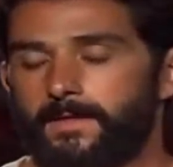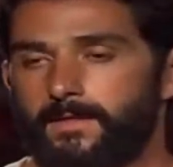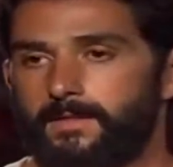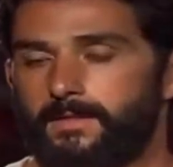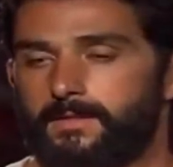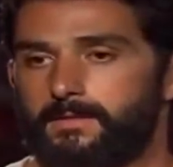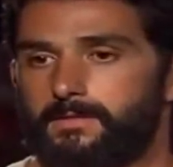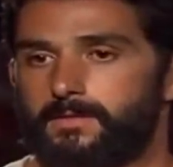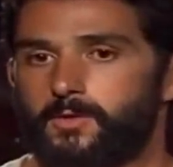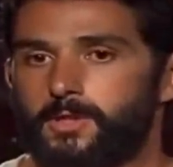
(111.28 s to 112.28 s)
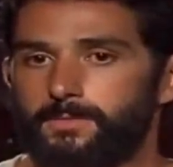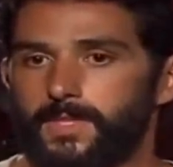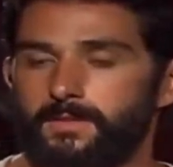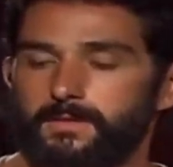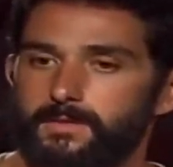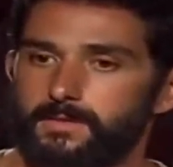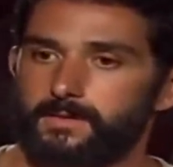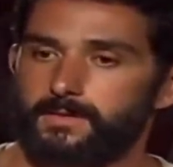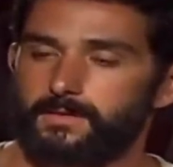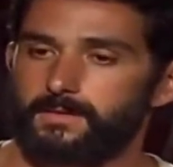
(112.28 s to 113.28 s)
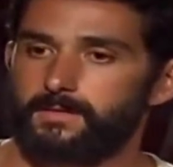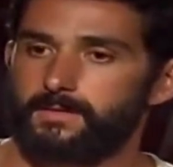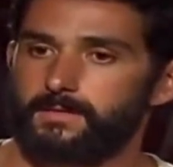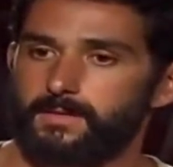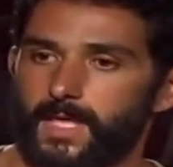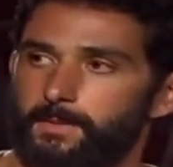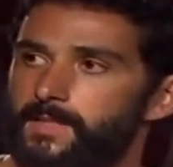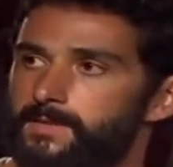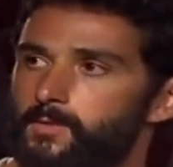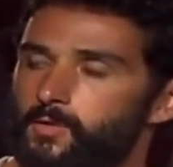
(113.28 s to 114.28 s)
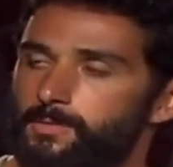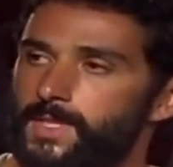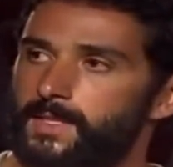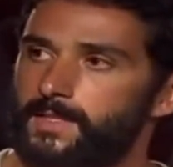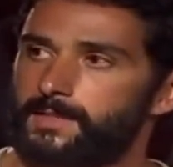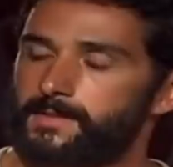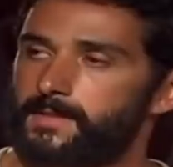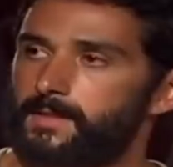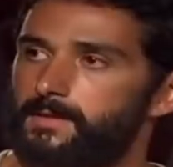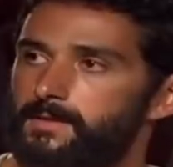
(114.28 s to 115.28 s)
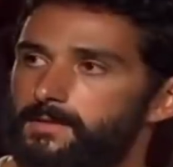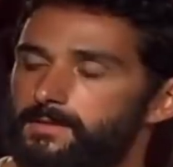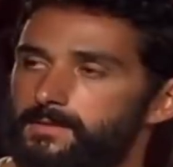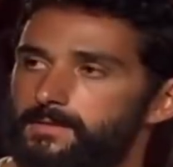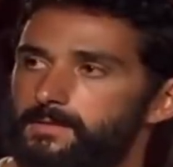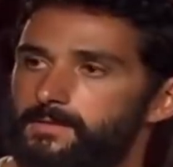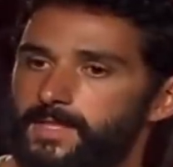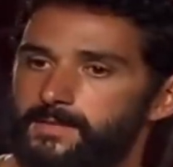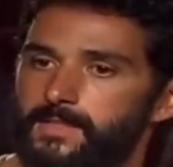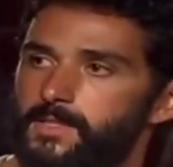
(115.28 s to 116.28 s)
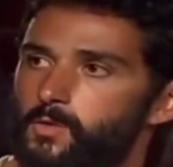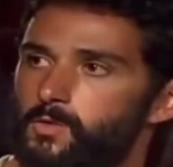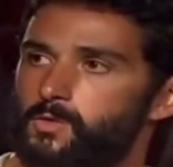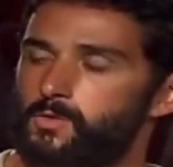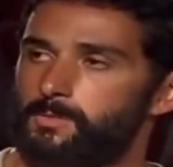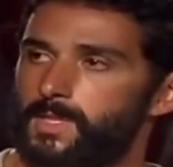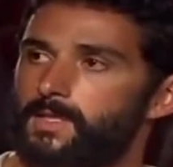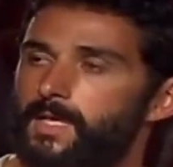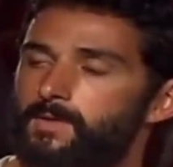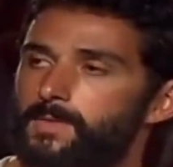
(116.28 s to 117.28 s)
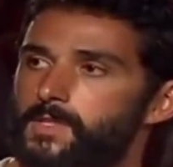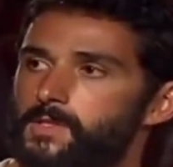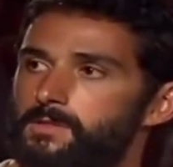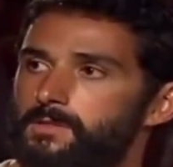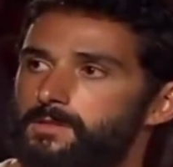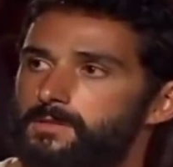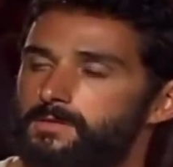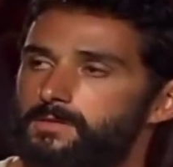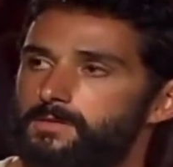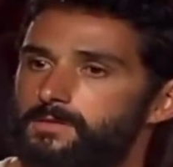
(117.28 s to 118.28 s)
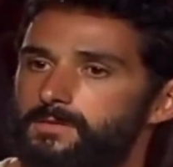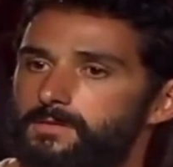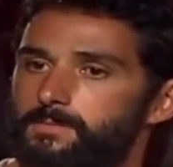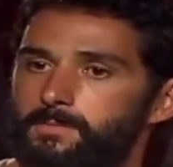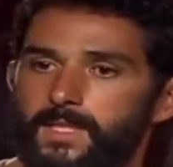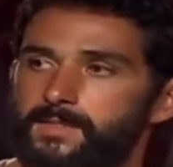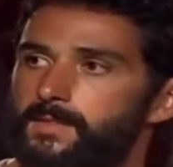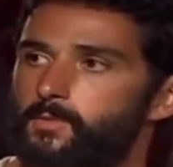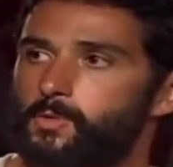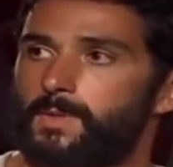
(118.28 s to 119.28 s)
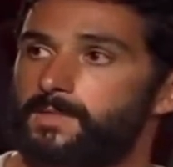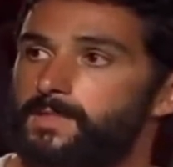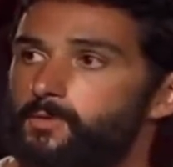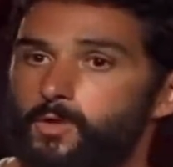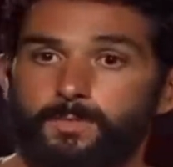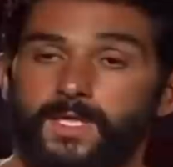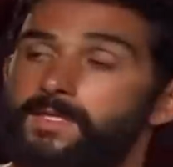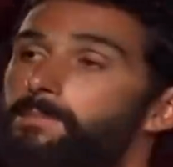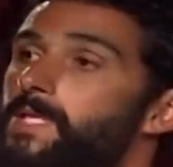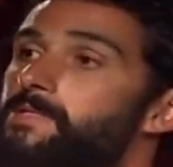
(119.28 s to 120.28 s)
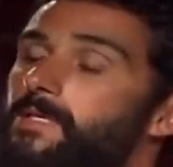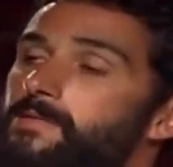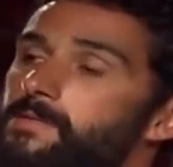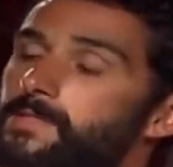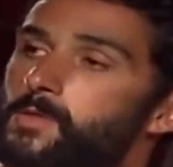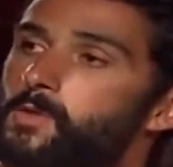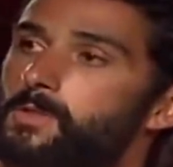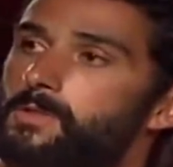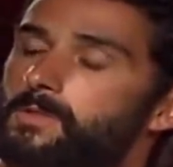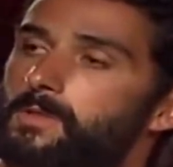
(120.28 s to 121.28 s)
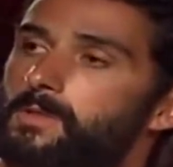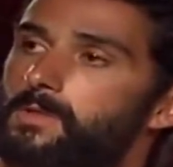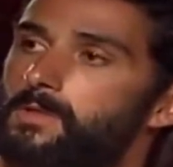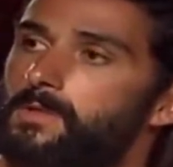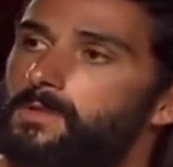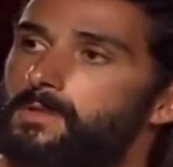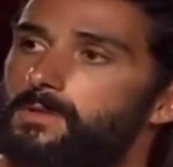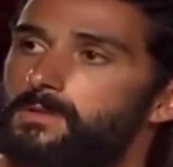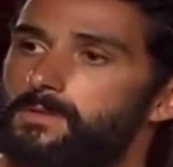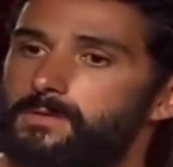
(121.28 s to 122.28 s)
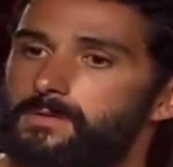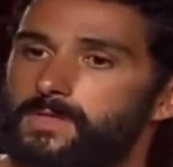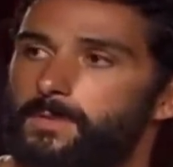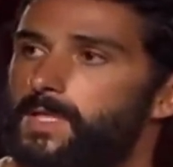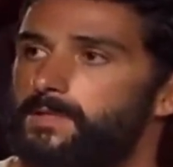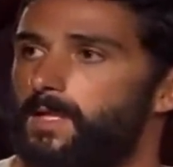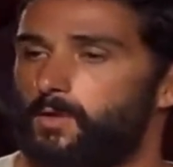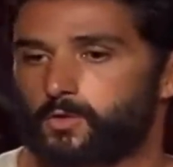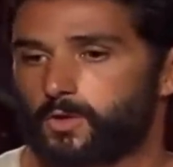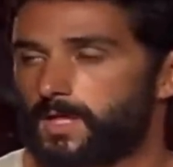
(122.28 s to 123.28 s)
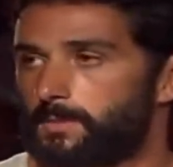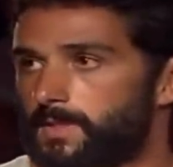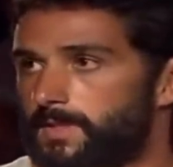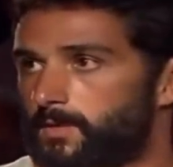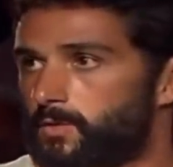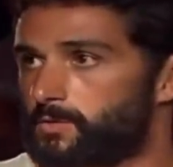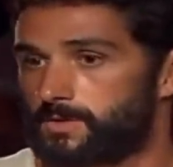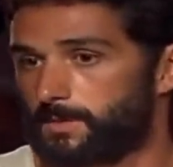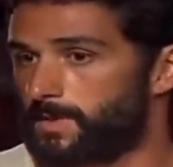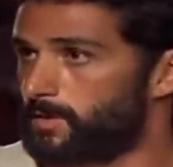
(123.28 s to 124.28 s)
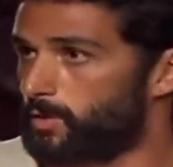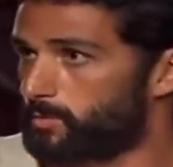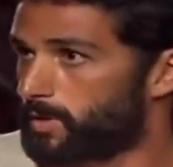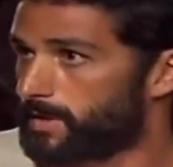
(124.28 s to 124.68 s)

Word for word: Ee, şimdi yani mantık yürütmek gerekirse denize çıkıyorsunuz balık avlamak için. Bazen üç, bazen dört, bazen beş saatiniz geçiyor. Zamanı geliyor şu kadar balık yakalıyorsunuz, zamanı geliyor bu